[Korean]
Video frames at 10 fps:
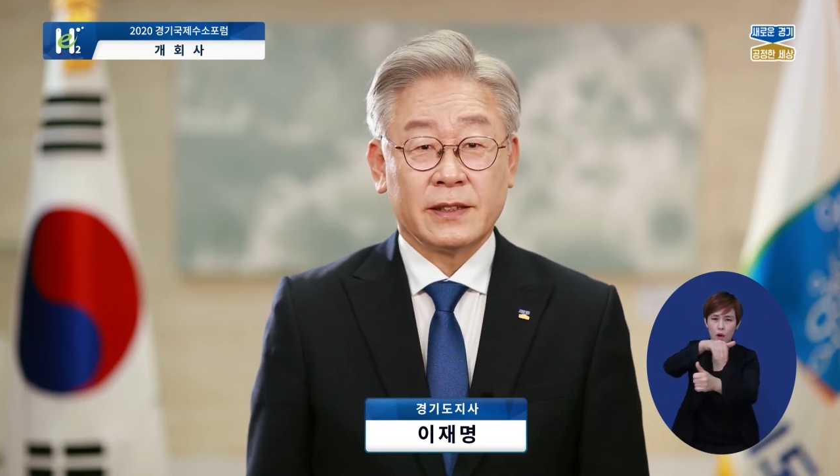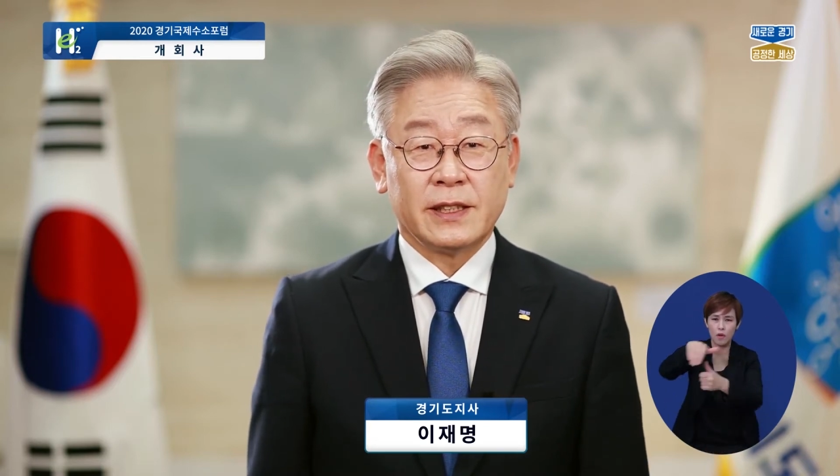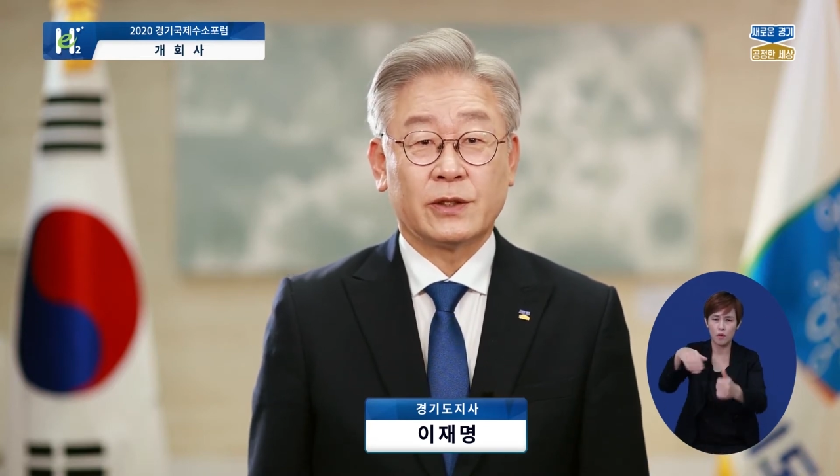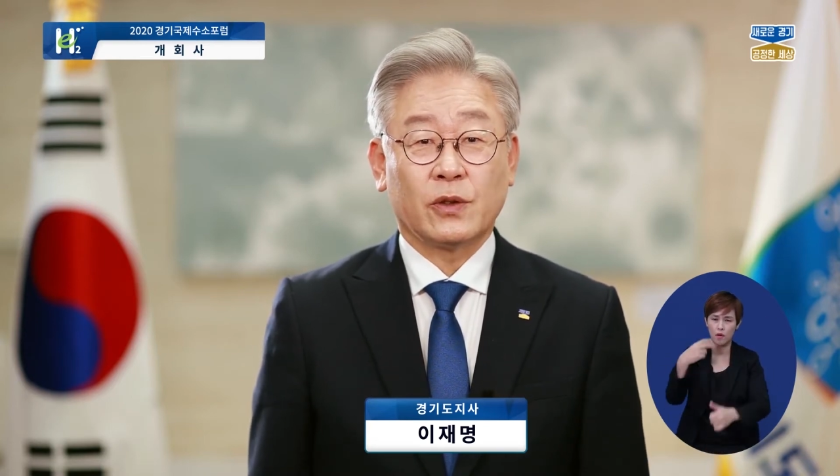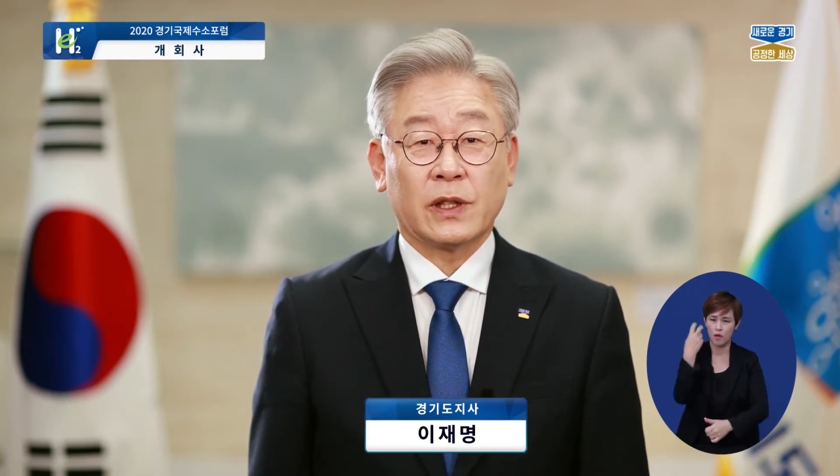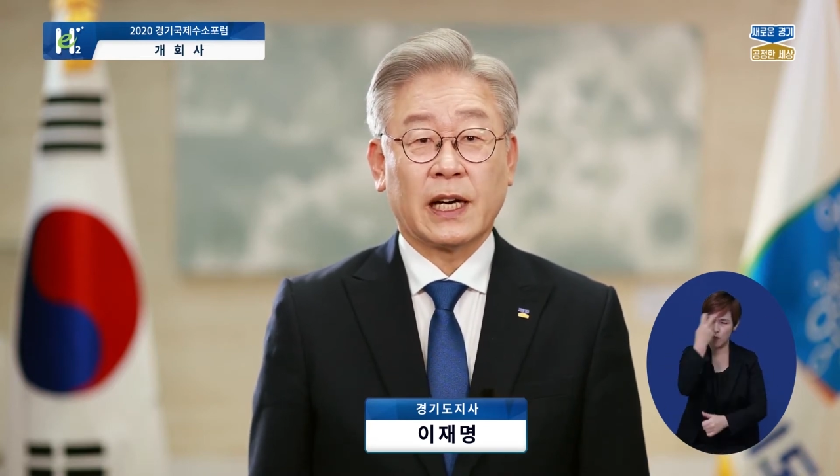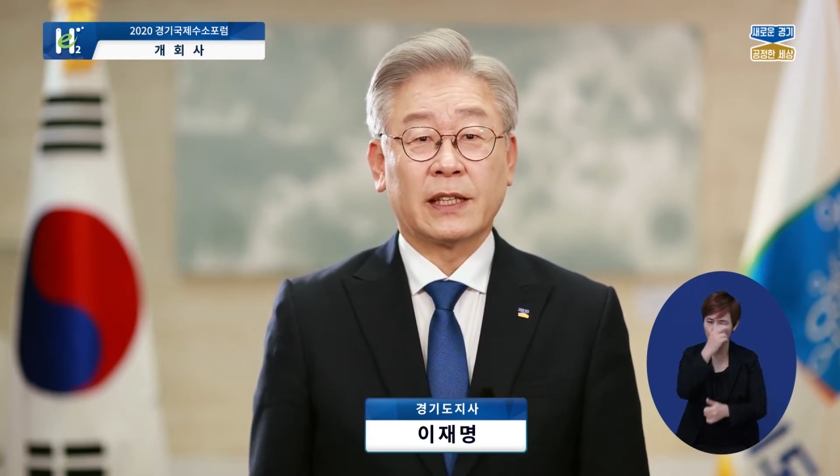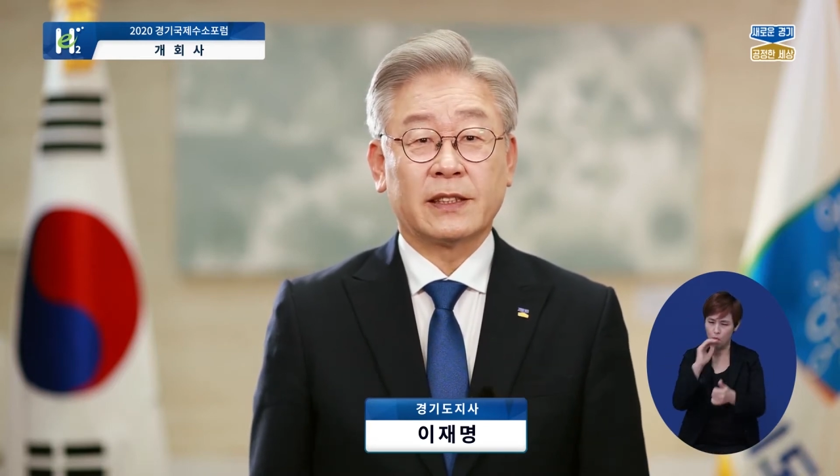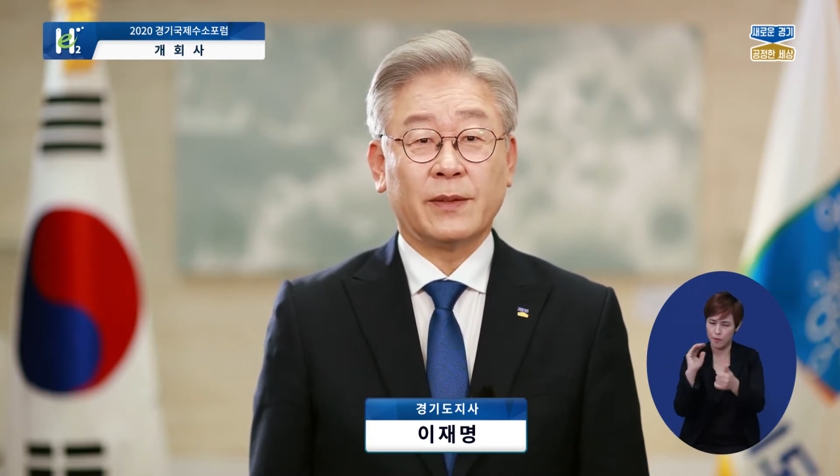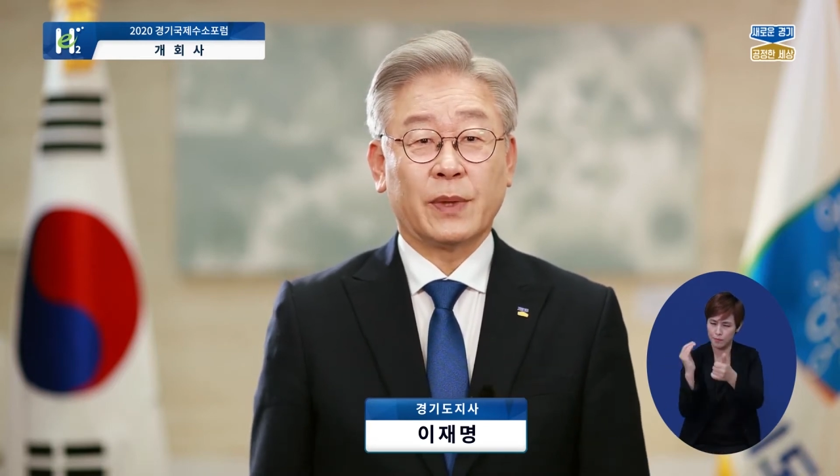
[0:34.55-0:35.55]
지속
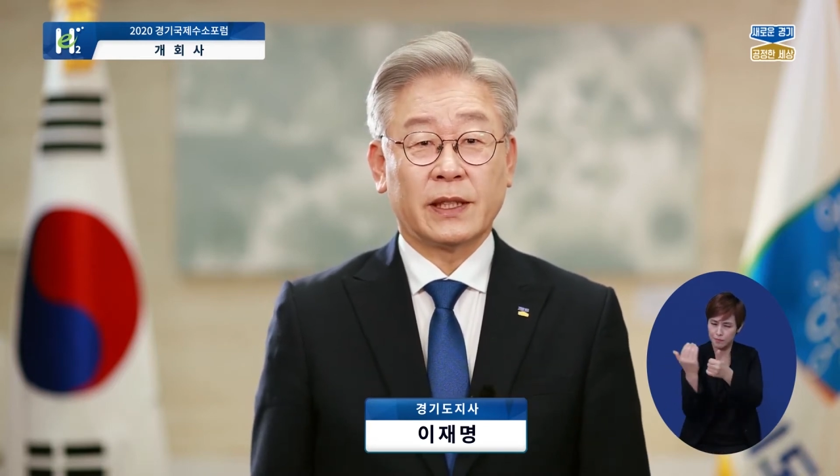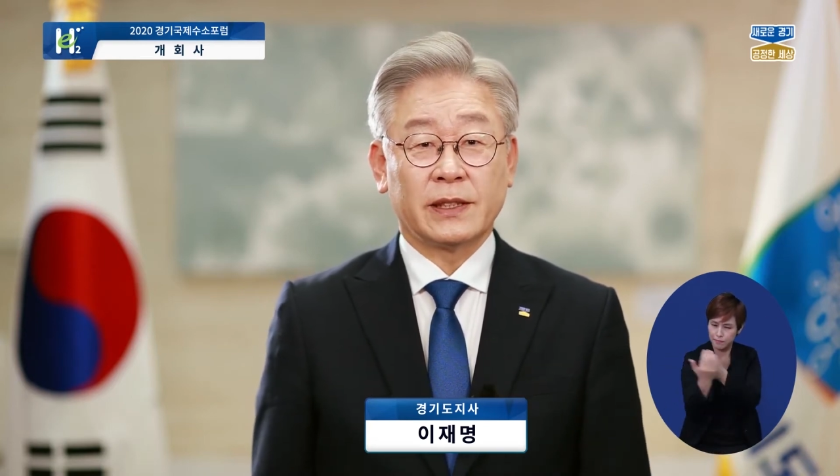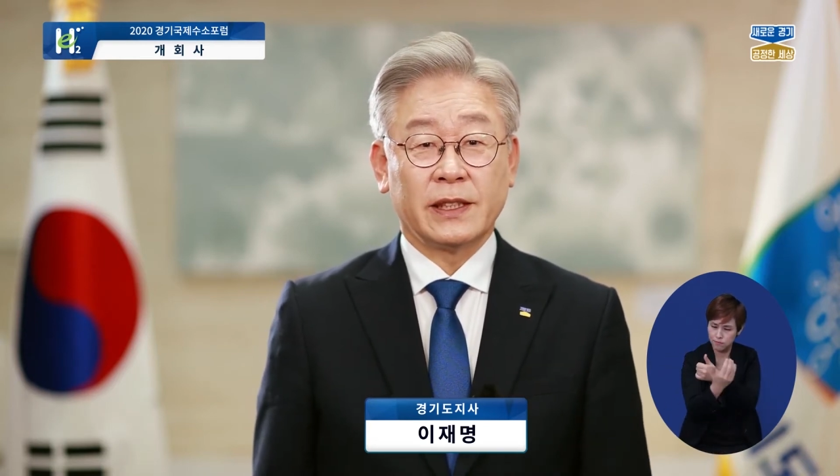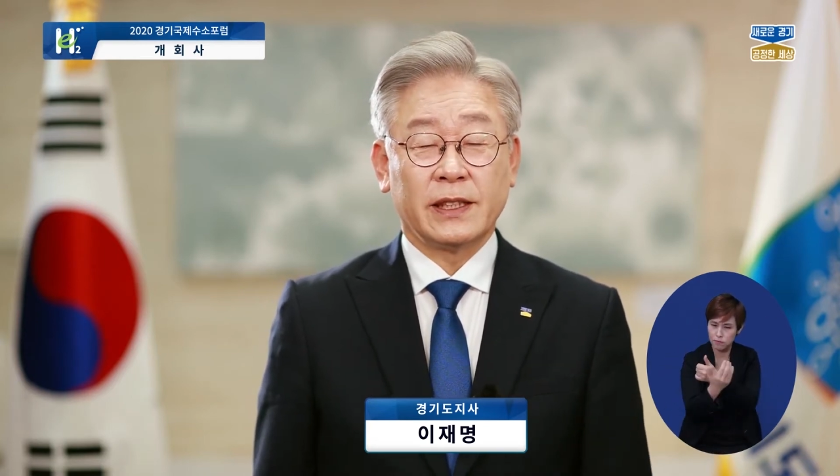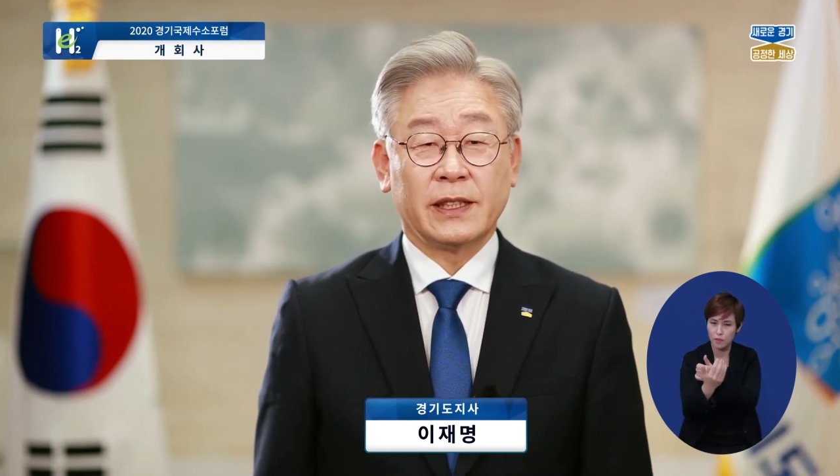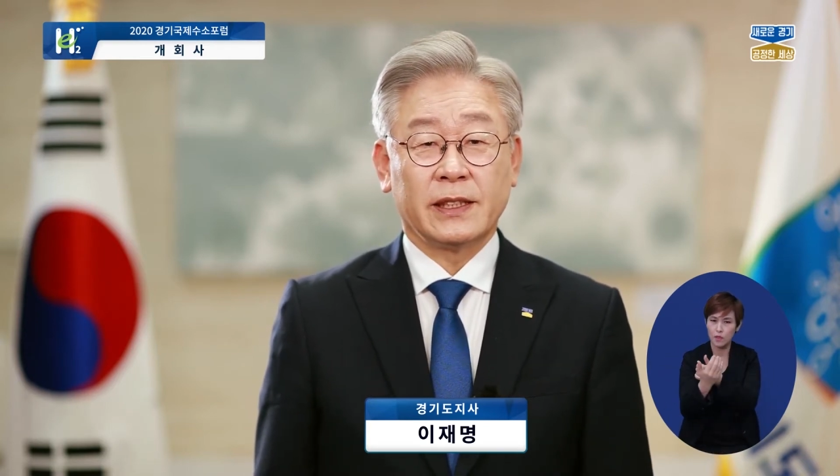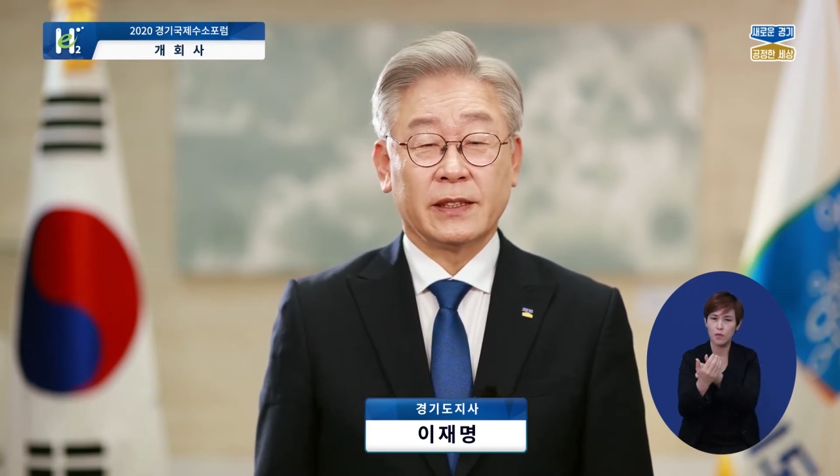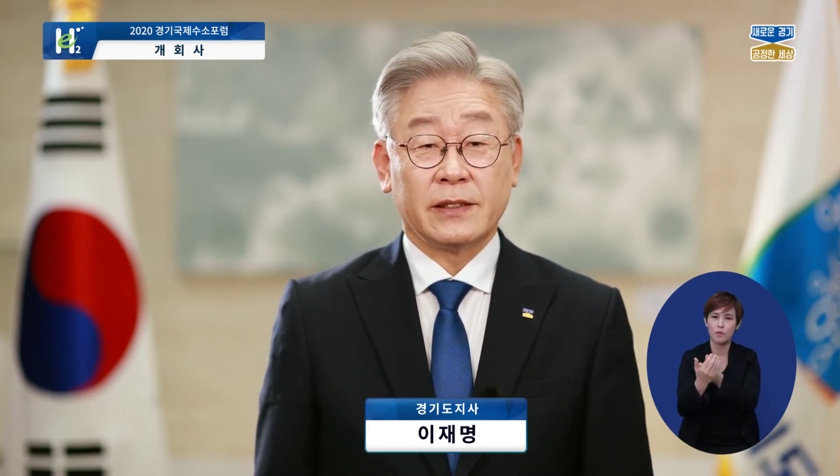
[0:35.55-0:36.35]
가능한 발전이